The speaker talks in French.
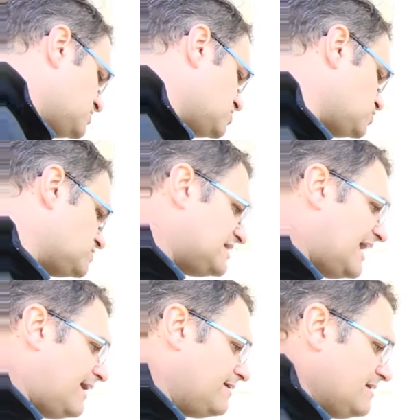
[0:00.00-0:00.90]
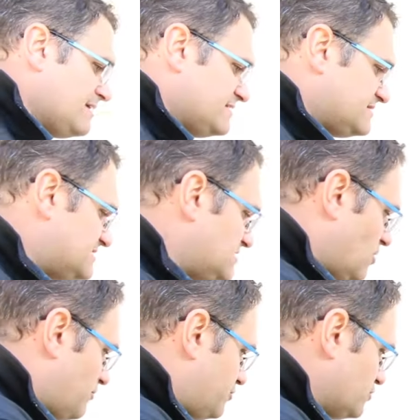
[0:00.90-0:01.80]
toutes ces choses-là. Si
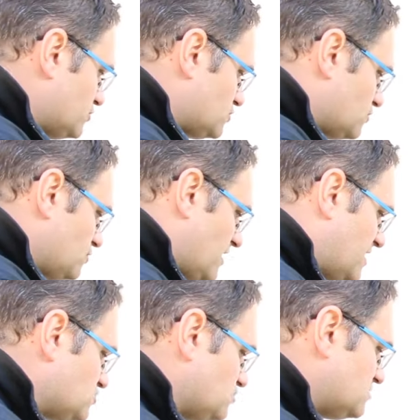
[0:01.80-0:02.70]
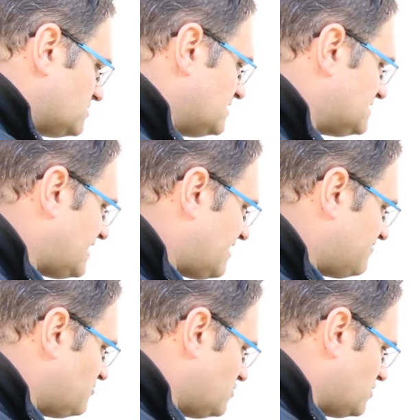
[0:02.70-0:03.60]
en plus on lui rajoute des
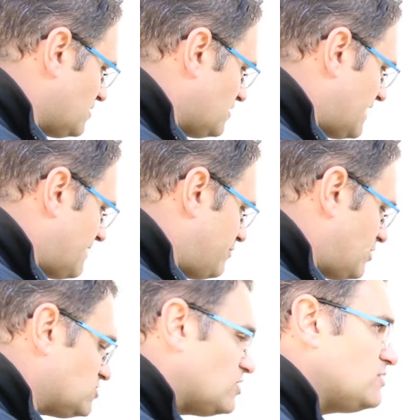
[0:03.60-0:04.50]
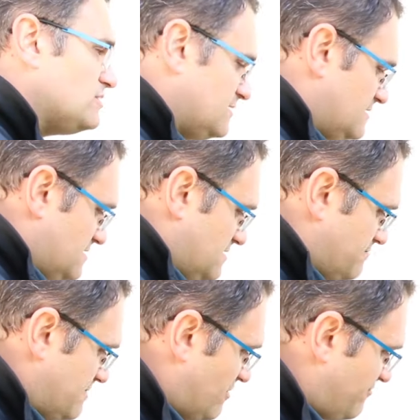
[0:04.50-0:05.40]
travaux euh, importants,
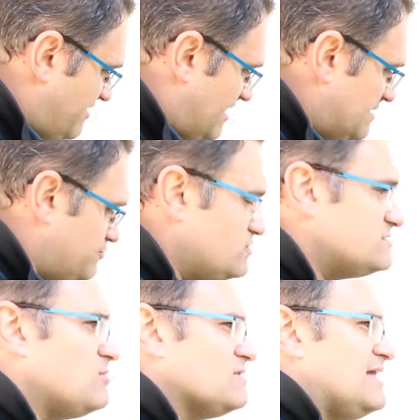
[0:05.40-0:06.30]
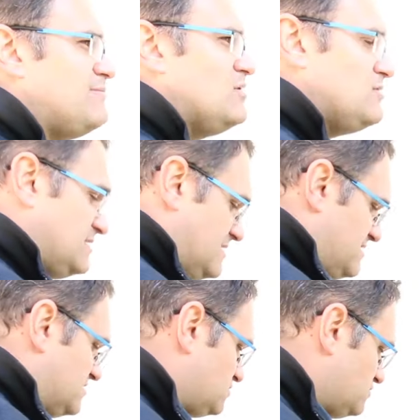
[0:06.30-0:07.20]
ben, on va à l'épuisement de la plante et
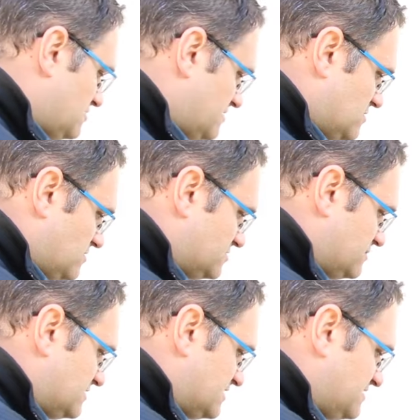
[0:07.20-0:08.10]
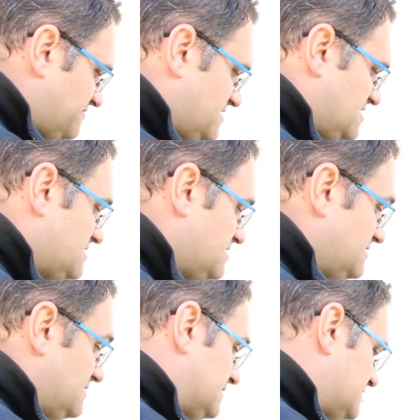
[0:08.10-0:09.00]
bien souvent malheureusement ça, ça,
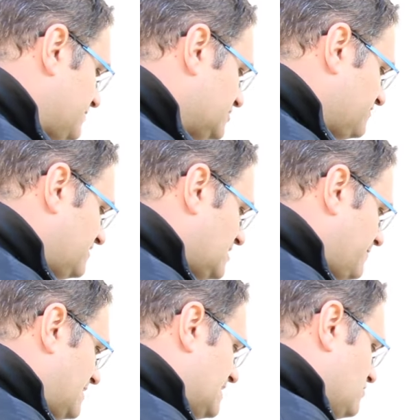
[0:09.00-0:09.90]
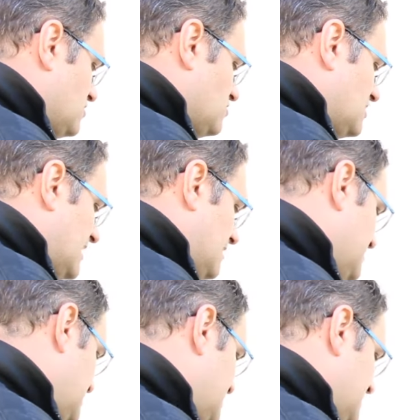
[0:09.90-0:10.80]
peut finir par la mort de
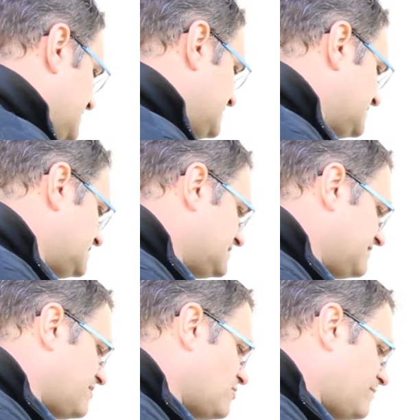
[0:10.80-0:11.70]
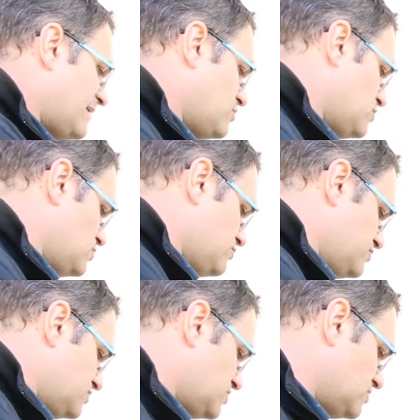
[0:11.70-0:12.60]
l'arbre et c'est vraiment pas le,
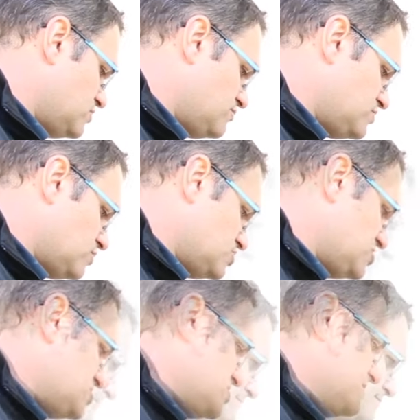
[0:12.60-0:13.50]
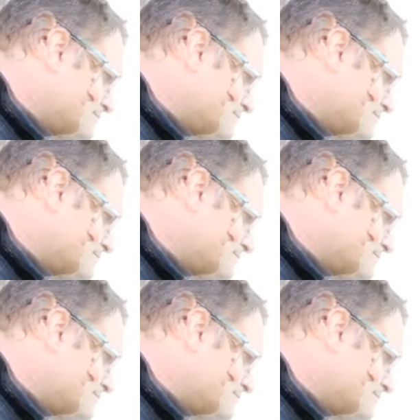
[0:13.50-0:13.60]
but, euh, le but recherché.